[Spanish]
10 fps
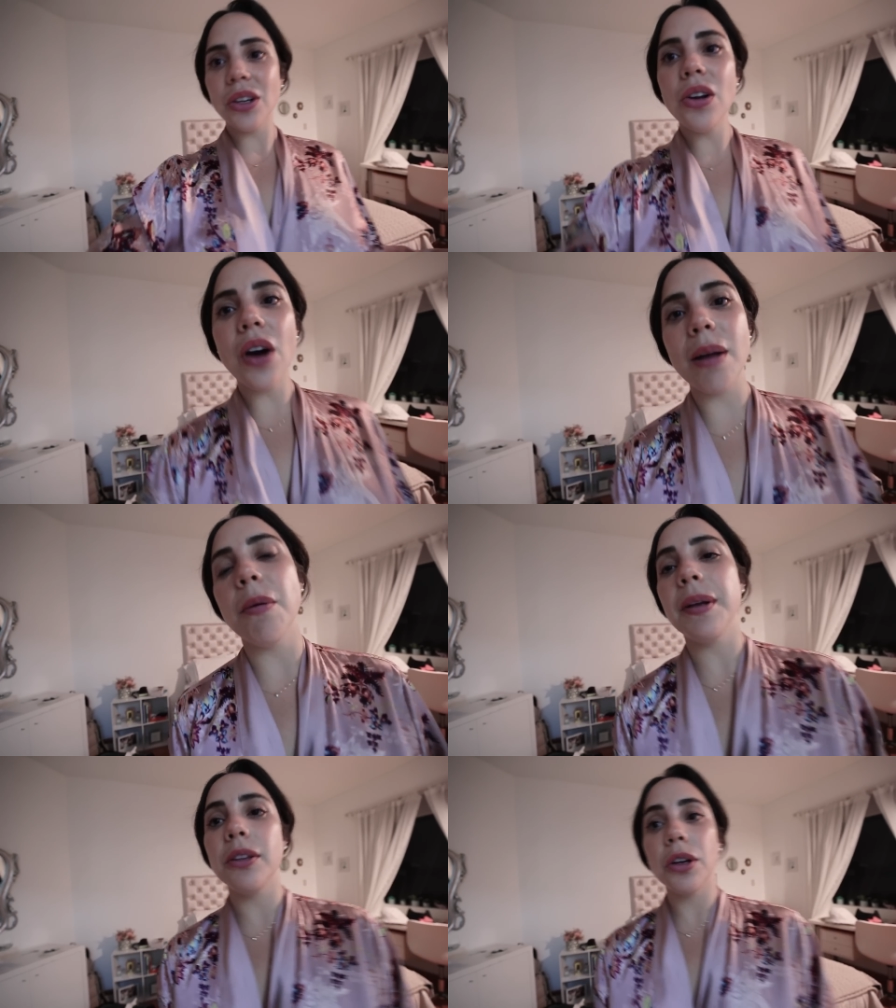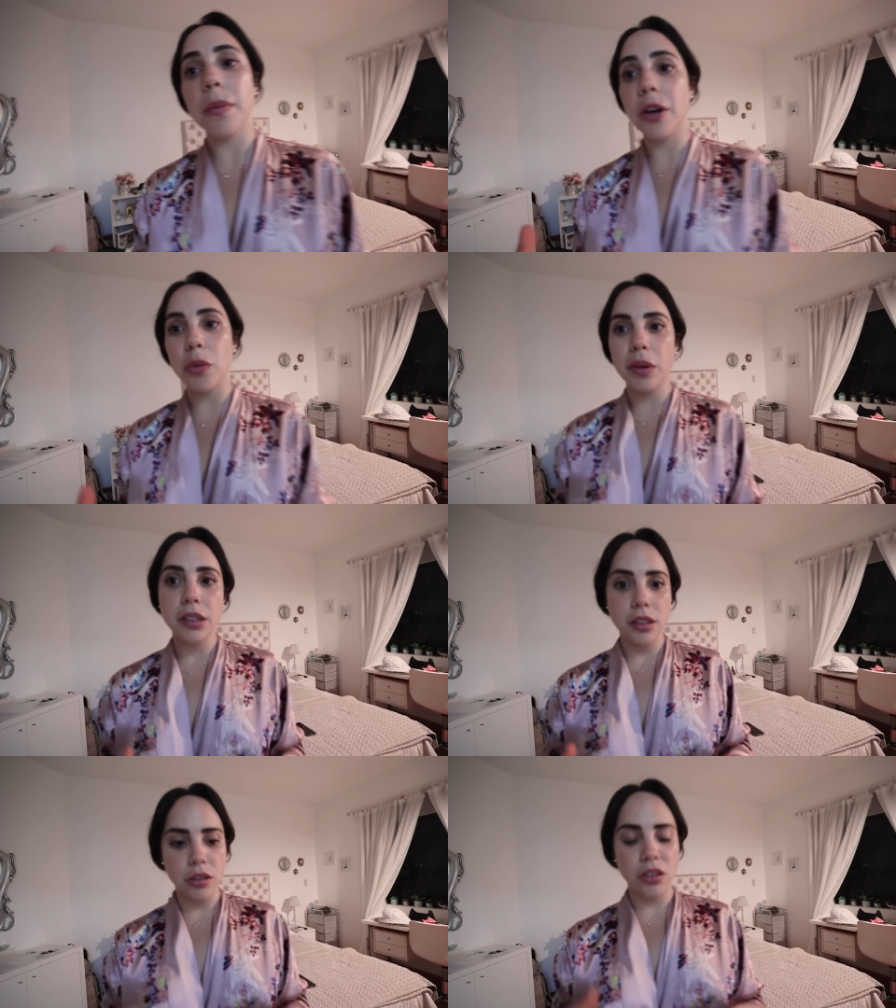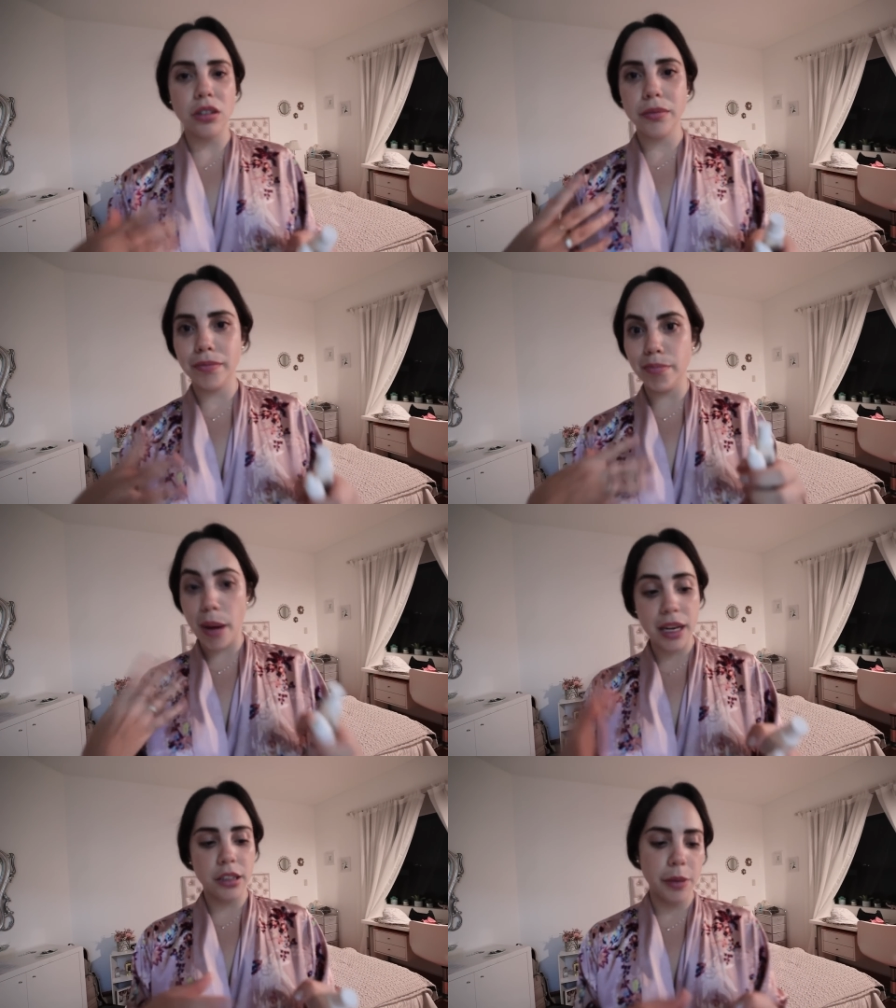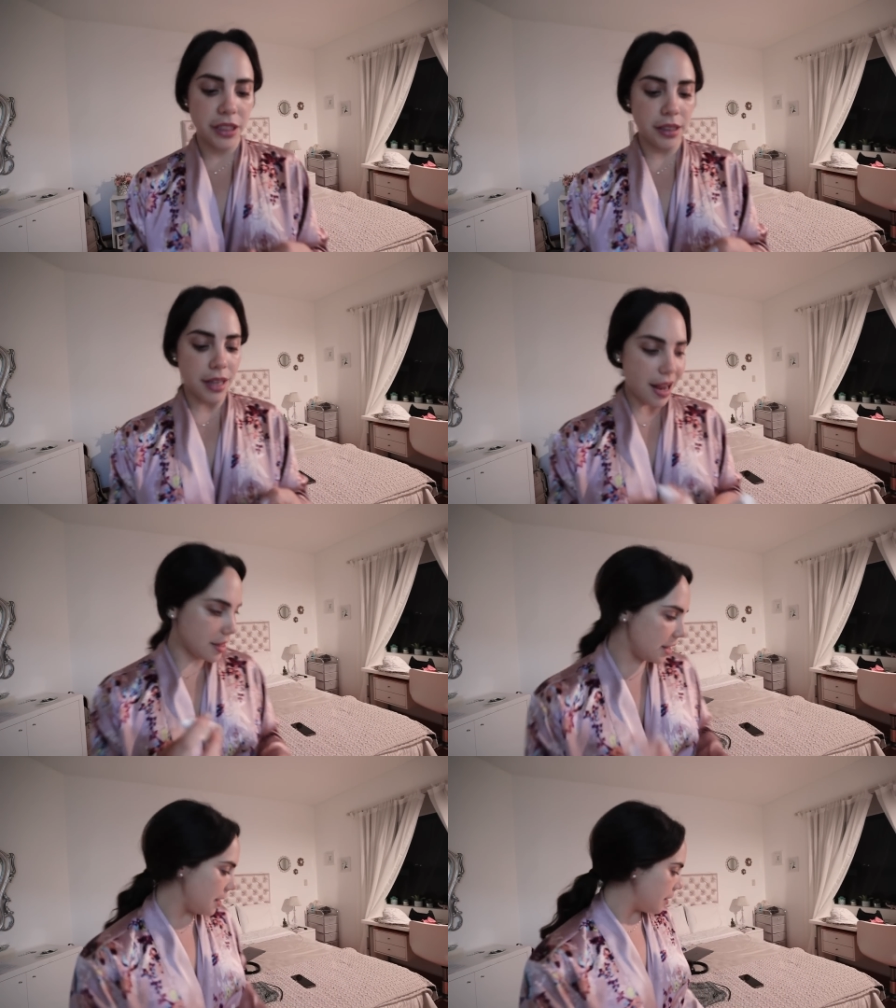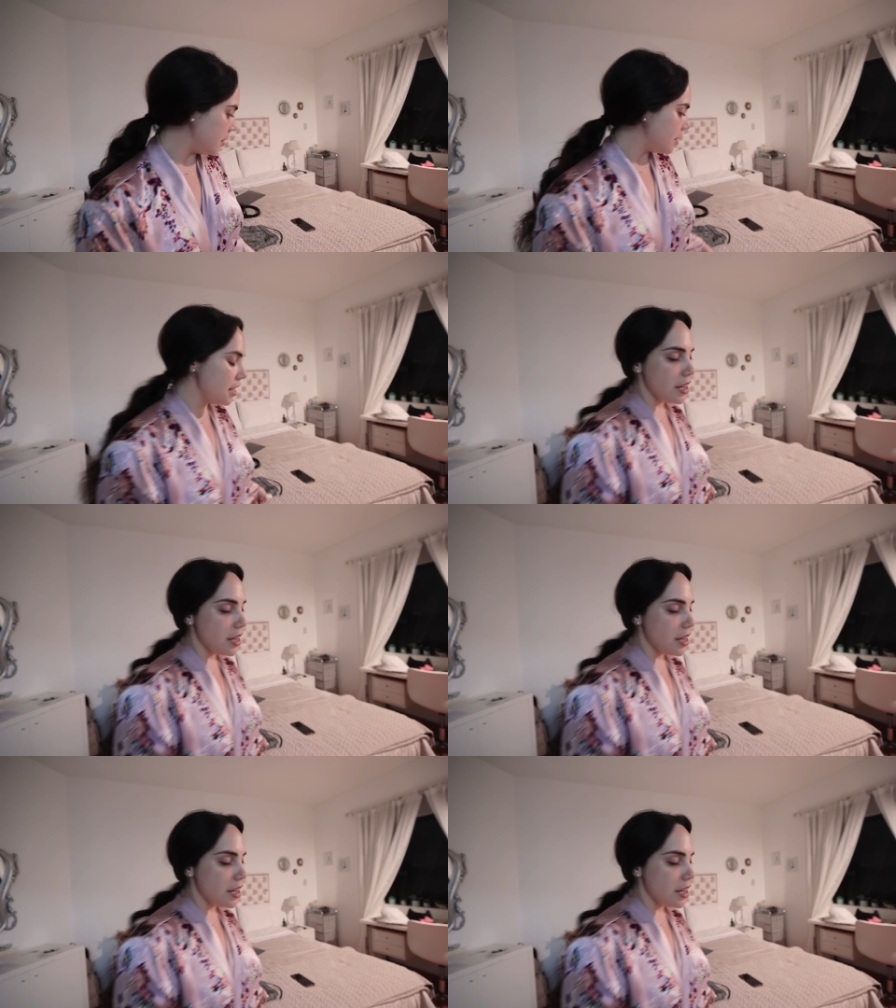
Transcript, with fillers: solo al momento de irme a dormir, sino varias veces al día.